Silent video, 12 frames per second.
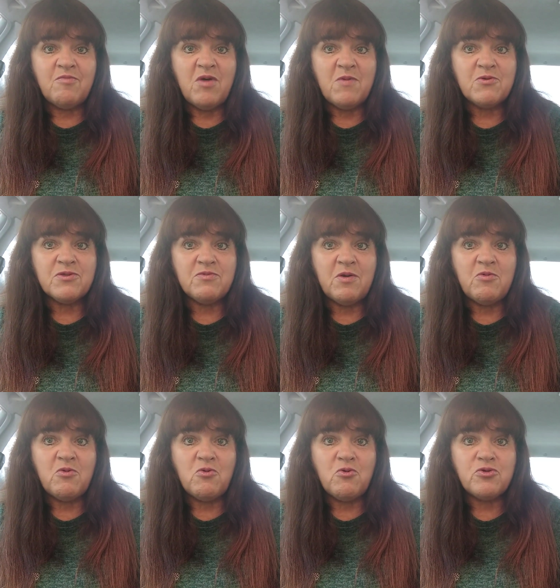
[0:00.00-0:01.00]
папу
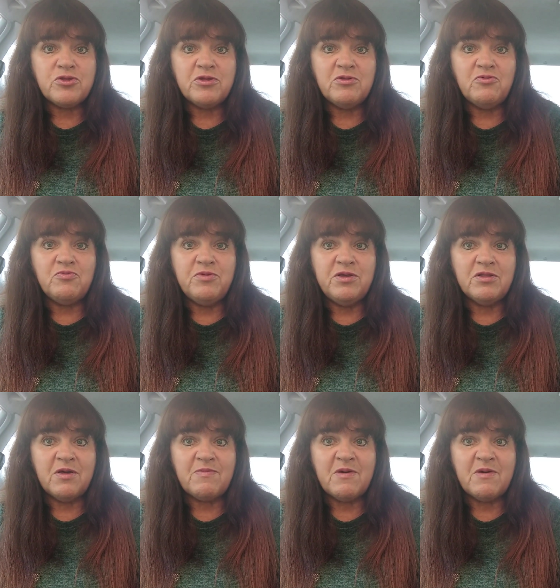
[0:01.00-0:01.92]
своего очень любила,